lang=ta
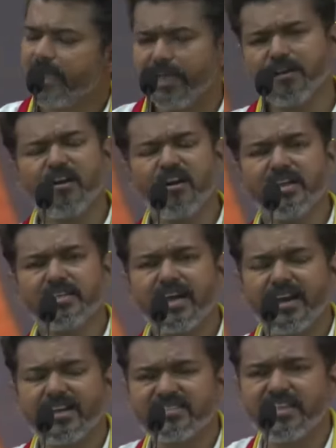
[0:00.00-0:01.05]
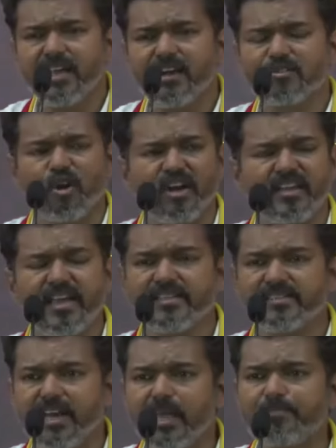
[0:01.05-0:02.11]
எங்களோட இந்த அரசியல் கொள்கை
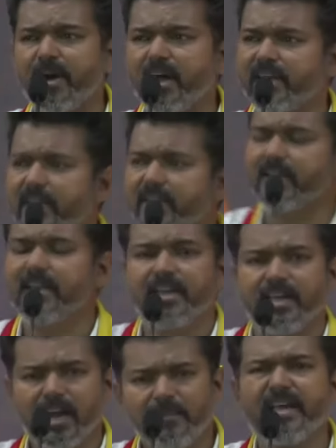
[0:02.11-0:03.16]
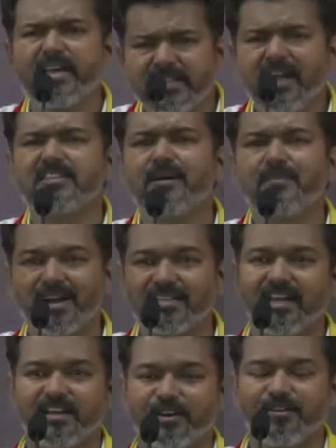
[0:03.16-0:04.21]
நிலைப்பாடு எல்லாமே
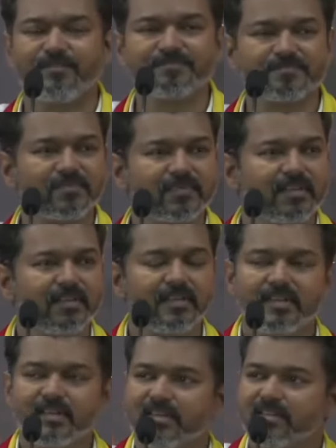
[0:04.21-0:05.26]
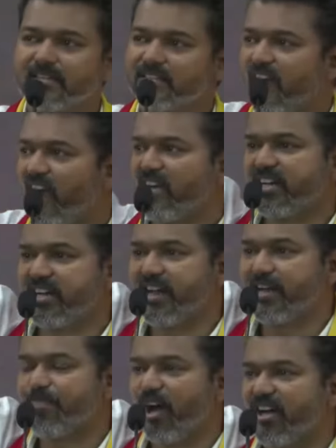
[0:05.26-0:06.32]
யதார்த்தமானதாக இருக்கணும் இந்த
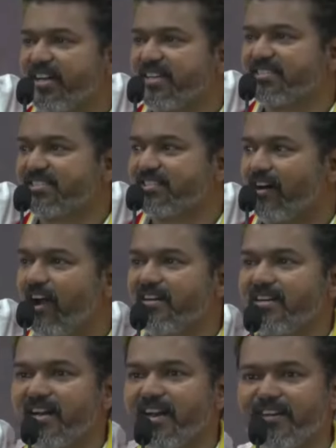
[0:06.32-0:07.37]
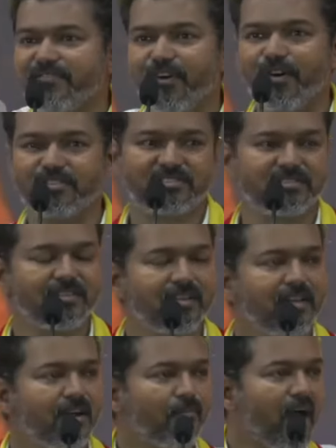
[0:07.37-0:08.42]
ஆல்டர்னேட் பாலிடிக்ஸ் ஆல்டர்னேட் ஃபோர்ஸ்
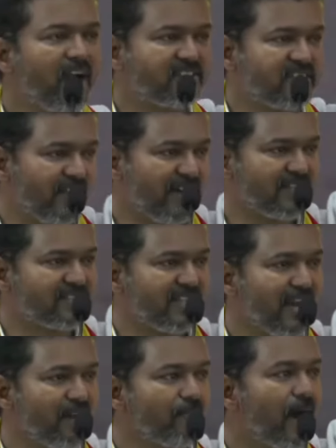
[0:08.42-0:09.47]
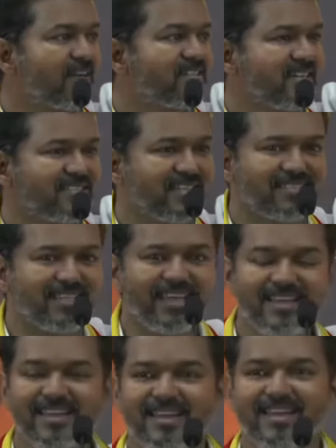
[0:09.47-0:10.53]
மாற்று அரசியல் மாற்று சக்தி
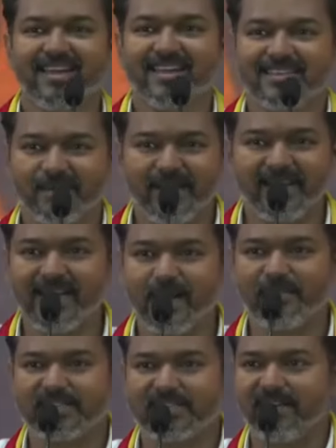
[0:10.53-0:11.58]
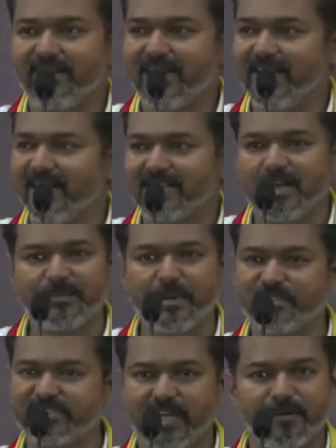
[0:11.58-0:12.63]
இந்த மாதிரி ஏமாத்துற வேலையெல்லாம் நாம்
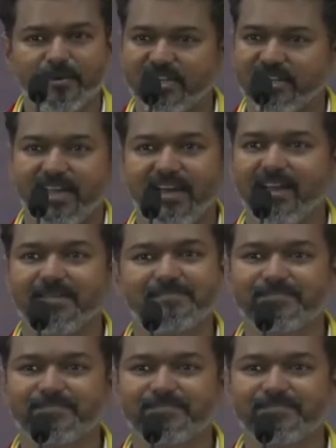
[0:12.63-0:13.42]
எப்போ செய்ய போகிறதே இல்லை